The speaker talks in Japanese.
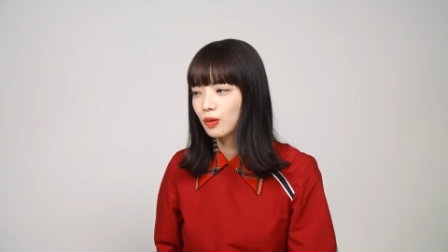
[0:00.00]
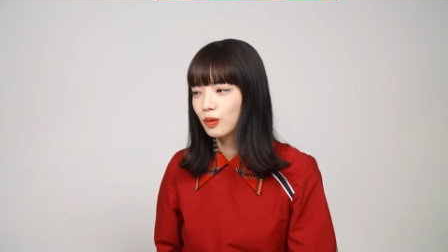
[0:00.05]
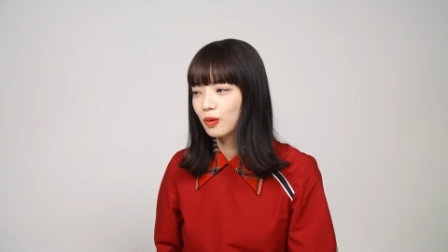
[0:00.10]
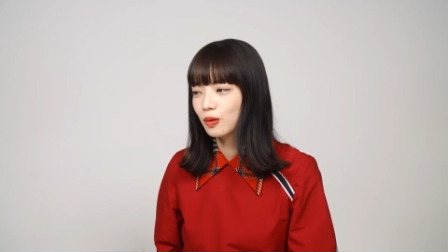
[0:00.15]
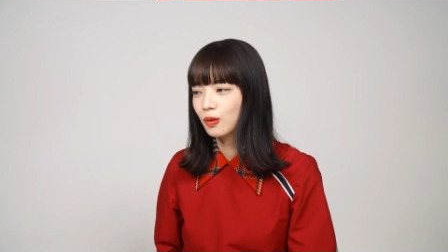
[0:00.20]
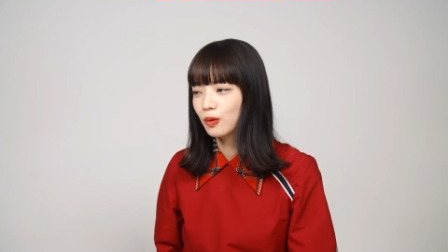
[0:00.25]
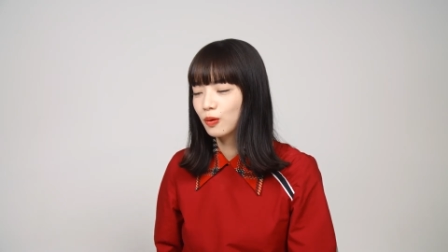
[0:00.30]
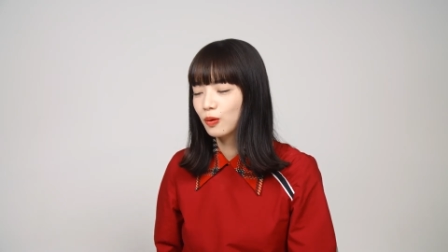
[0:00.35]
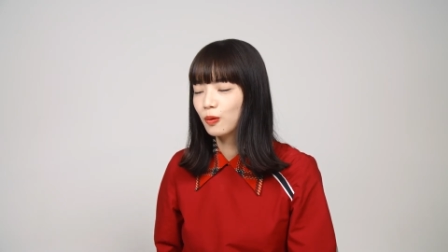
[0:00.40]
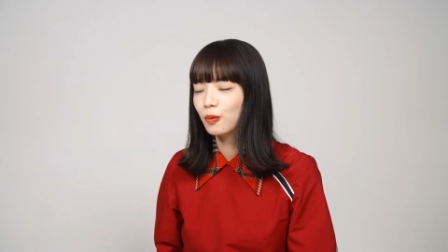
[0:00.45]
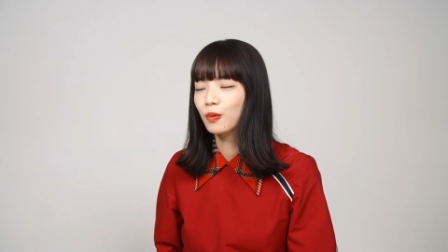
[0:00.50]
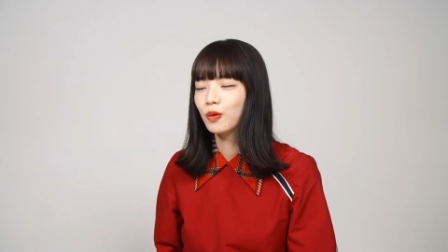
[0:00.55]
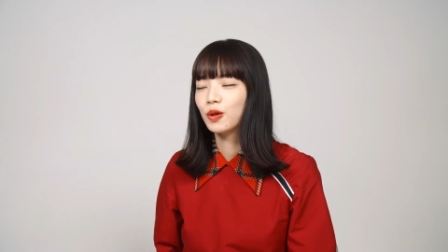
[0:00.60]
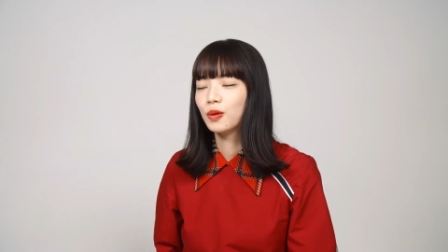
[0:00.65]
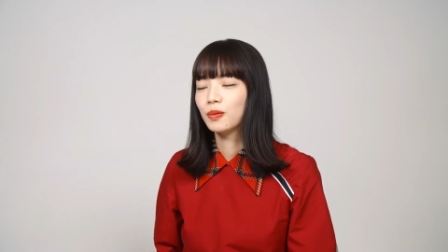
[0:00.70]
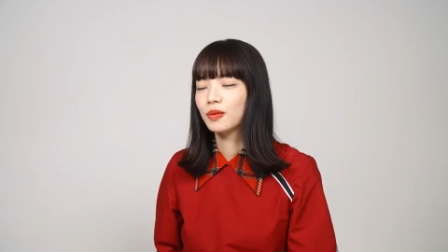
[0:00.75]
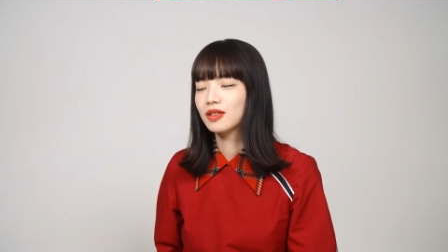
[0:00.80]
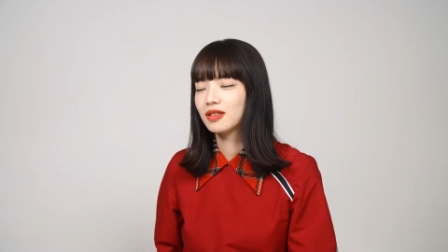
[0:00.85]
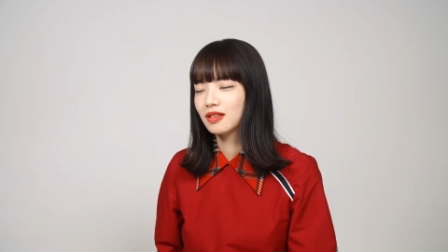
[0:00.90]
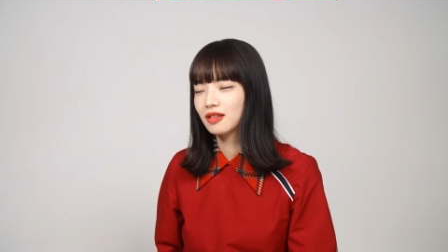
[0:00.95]
こう思
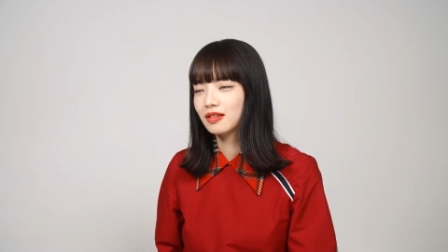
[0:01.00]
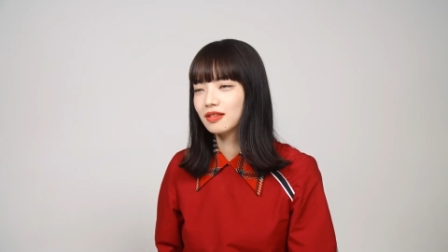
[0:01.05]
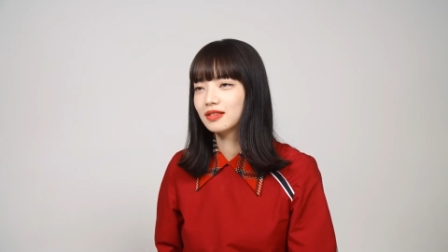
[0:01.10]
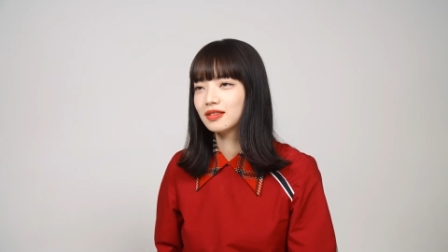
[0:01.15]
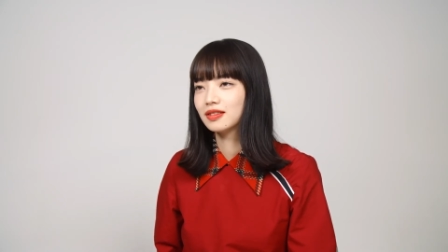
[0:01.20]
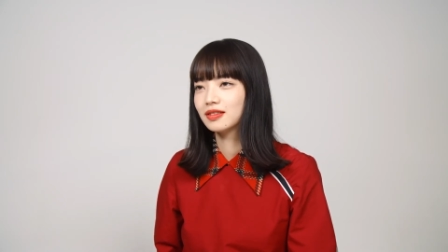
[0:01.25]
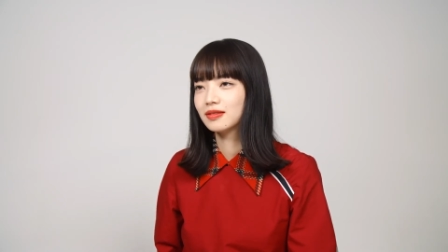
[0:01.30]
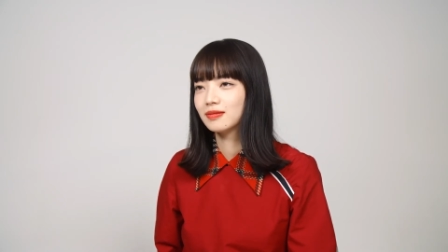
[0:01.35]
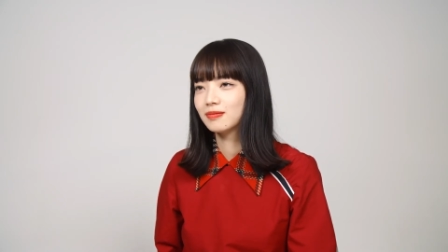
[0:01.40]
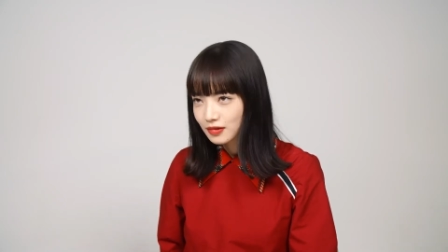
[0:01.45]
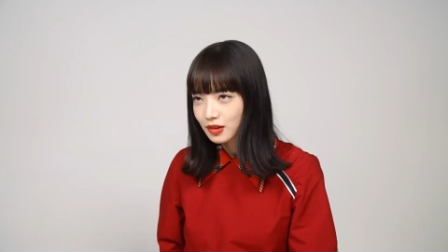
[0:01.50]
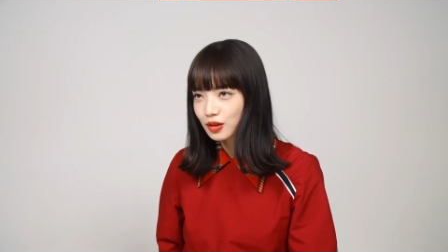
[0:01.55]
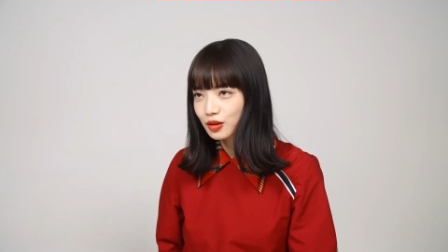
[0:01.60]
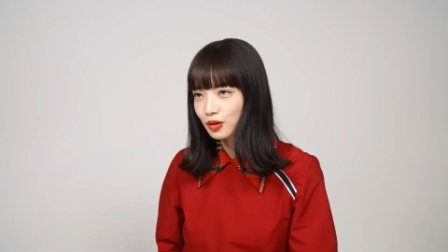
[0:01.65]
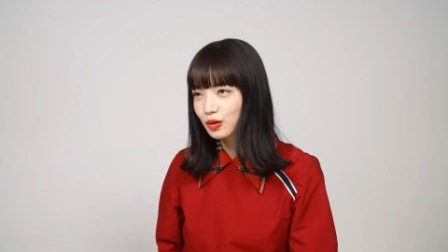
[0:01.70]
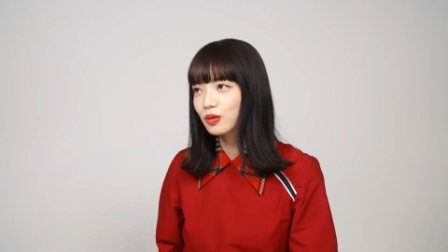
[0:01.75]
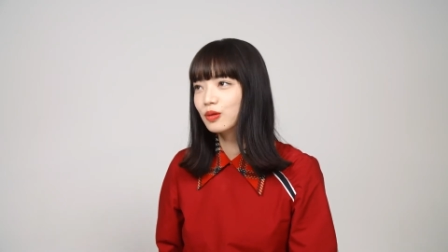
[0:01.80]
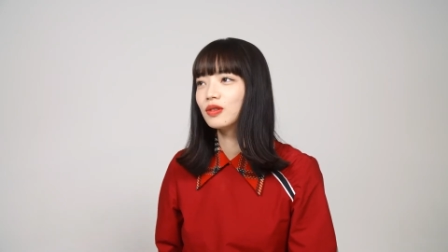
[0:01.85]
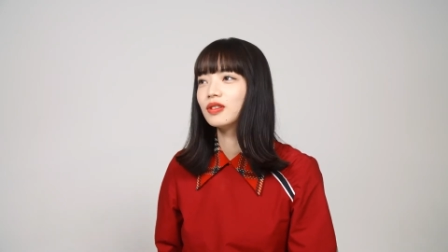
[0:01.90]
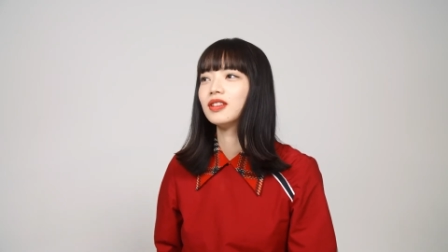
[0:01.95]
いました
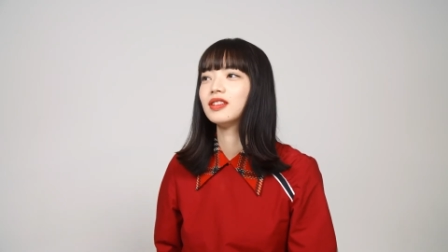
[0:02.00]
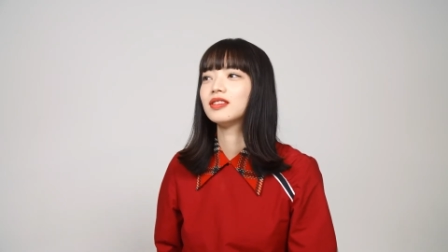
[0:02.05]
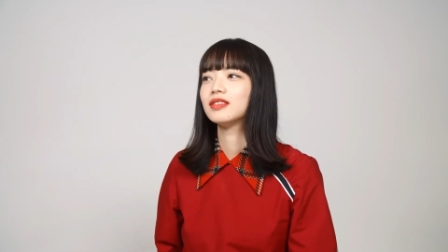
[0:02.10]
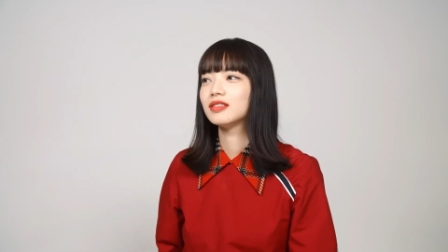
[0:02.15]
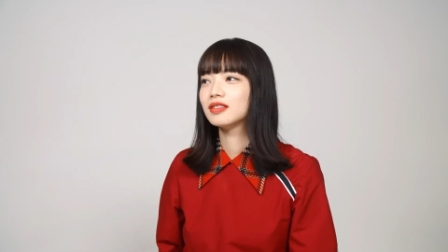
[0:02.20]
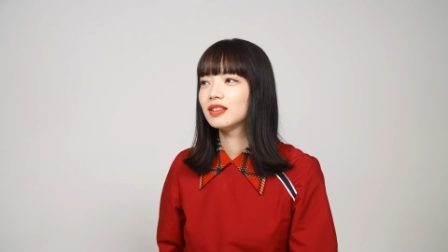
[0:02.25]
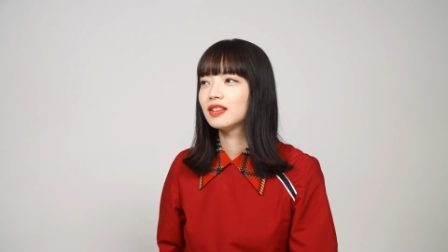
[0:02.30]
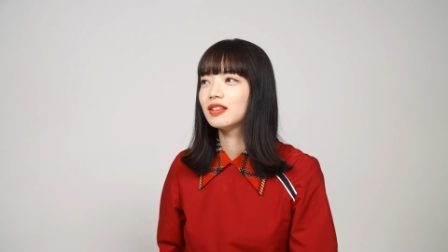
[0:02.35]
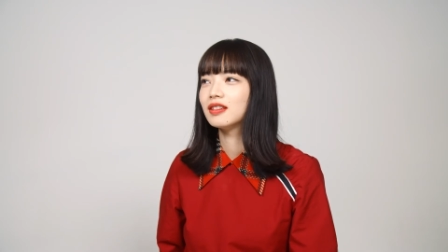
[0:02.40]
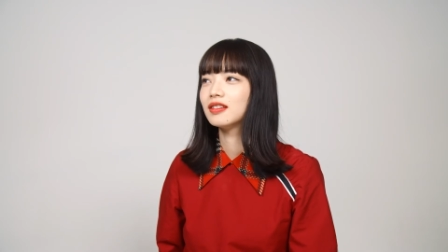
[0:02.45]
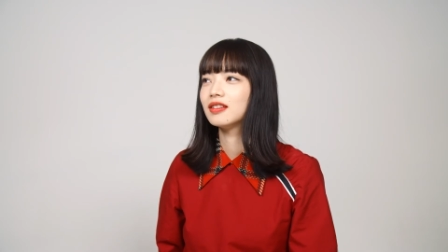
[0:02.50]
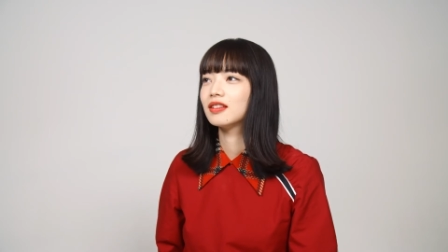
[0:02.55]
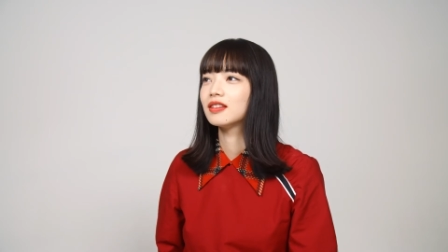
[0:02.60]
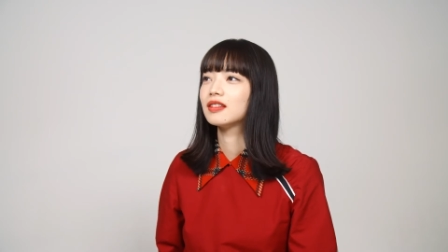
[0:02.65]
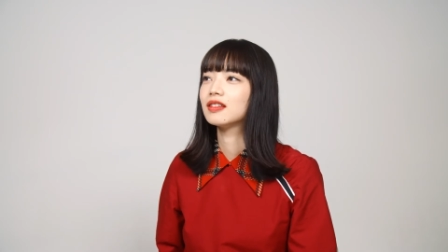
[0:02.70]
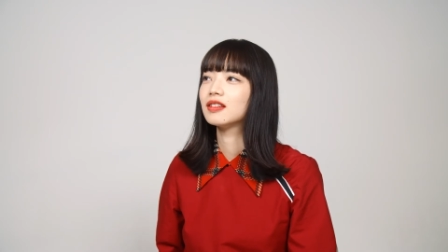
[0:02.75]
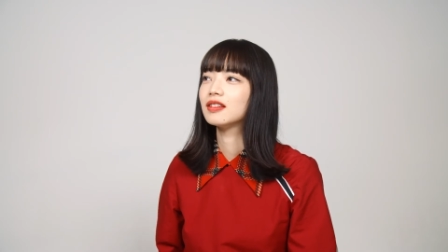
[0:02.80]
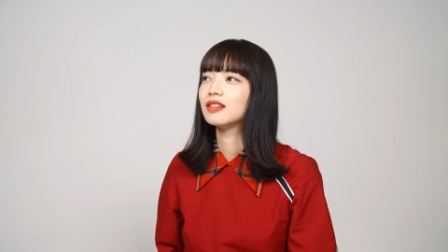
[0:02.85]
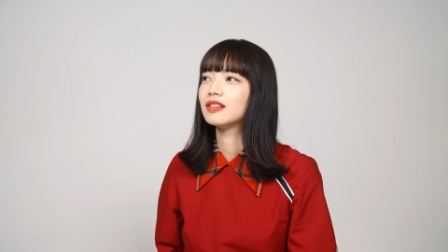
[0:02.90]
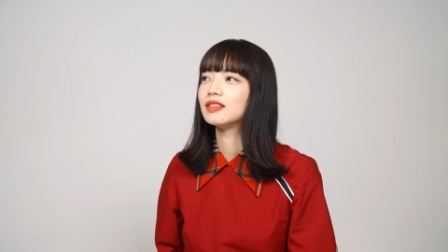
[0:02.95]
そうですねな
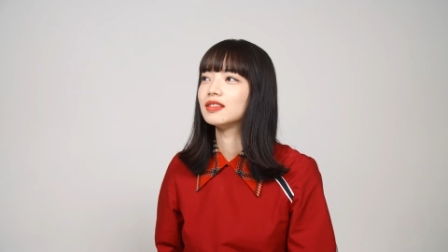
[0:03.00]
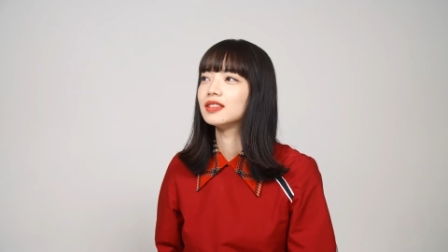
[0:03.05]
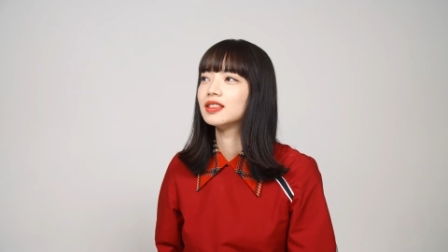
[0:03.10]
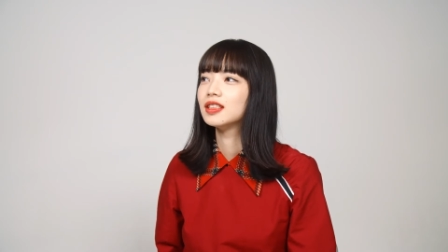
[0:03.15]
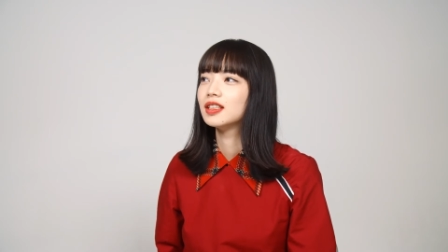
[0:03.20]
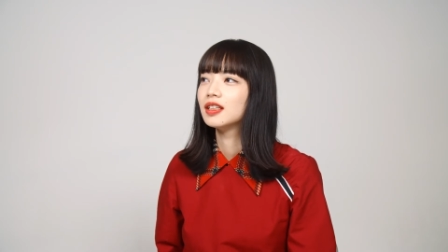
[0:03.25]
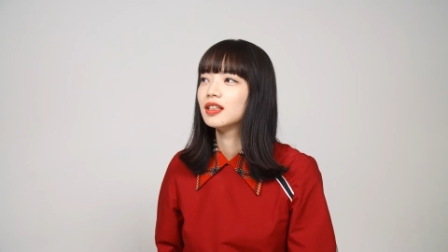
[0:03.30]
んか